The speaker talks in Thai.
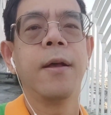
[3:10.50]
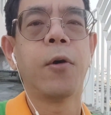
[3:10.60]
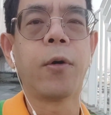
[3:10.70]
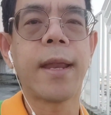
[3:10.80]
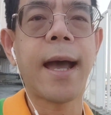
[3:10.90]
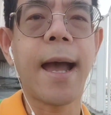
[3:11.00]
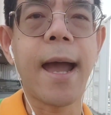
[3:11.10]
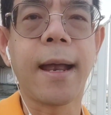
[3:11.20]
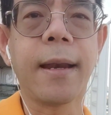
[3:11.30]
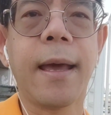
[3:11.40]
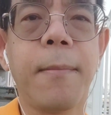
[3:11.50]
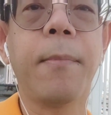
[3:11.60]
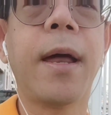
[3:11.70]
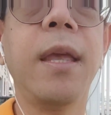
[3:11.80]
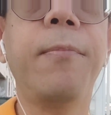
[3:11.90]
หนทางนะครับ
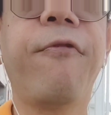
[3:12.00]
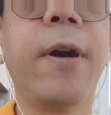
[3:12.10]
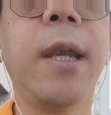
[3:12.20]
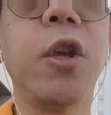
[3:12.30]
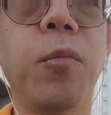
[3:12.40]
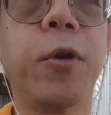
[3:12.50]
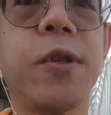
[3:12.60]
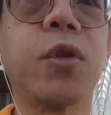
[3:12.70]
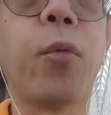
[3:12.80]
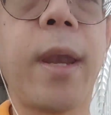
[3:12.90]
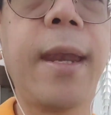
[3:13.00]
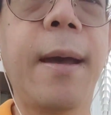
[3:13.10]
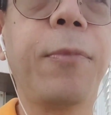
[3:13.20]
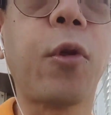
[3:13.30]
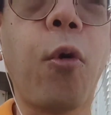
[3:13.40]
อันนี้เฟิร์สเดินอยู่บนสวนนะครับ
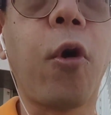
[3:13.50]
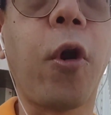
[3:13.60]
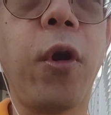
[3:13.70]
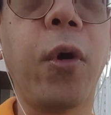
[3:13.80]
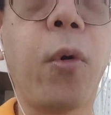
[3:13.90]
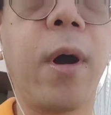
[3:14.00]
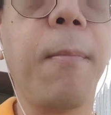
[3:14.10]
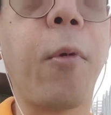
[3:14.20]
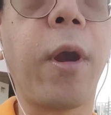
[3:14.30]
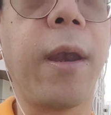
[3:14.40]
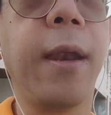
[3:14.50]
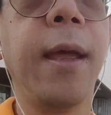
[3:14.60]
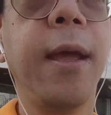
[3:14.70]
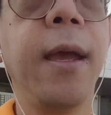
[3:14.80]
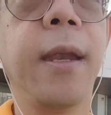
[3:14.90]
ตรงคอนโดข้างบน
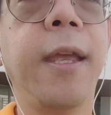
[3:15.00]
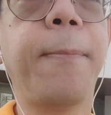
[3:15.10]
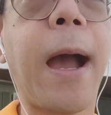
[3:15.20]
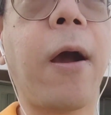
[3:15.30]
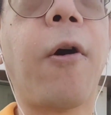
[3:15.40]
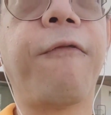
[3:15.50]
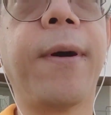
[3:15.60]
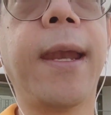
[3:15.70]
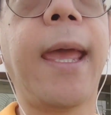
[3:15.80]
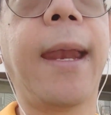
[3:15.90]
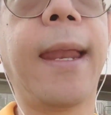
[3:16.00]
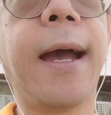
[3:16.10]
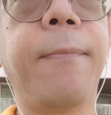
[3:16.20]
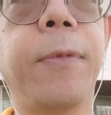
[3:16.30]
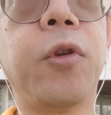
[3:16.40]
ที่พักของเฟิร์สเองนะครับ
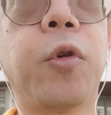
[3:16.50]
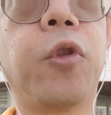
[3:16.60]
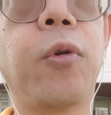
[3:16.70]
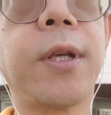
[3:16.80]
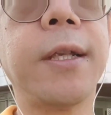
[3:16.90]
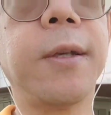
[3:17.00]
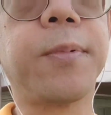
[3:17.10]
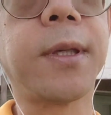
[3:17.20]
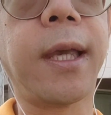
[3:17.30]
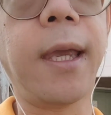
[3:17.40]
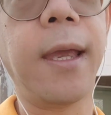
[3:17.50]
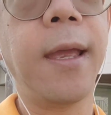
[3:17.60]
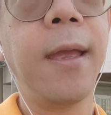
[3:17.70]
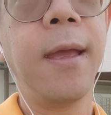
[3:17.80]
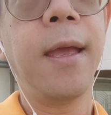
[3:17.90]
อยู่ตรงชั้นสิบสี่
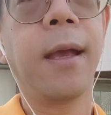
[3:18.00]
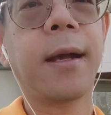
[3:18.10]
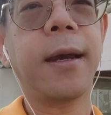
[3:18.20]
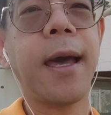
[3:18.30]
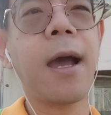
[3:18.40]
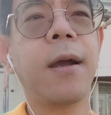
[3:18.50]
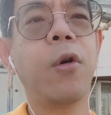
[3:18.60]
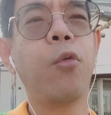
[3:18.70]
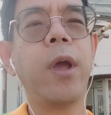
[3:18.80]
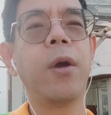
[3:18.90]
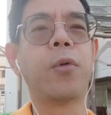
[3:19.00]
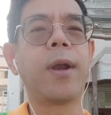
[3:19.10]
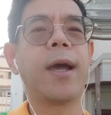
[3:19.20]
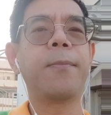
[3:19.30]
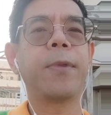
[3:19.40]
ข้างหน้าก็คือวิว
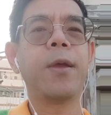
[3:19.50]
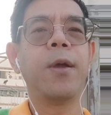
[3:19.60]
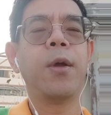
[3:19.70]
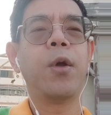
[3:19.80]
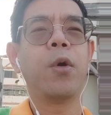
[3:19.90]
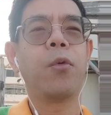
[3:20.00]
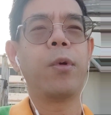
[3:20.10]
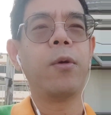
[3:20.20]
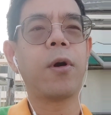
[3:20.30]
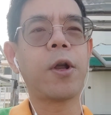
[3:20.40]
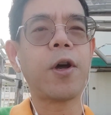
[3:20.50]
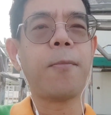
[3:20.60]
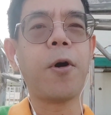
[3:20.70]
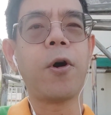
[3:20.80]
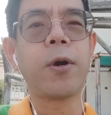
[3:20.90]
นะครับวิวกทม
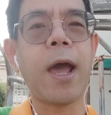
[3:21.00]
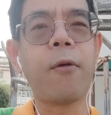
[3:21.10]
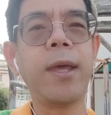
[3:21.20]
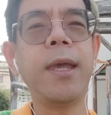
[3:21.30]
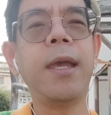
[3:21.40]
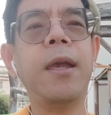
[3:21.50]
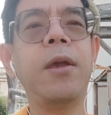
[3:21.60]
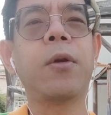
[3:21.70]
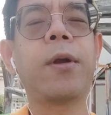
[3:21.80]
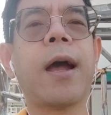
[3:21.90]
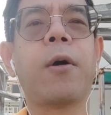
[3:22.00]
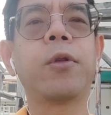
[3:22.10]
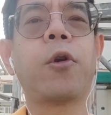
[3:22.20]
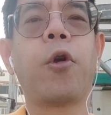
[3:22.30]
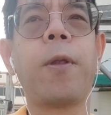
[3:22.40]
แถวนี้อยู่แถวถ
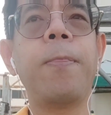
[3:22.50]
นน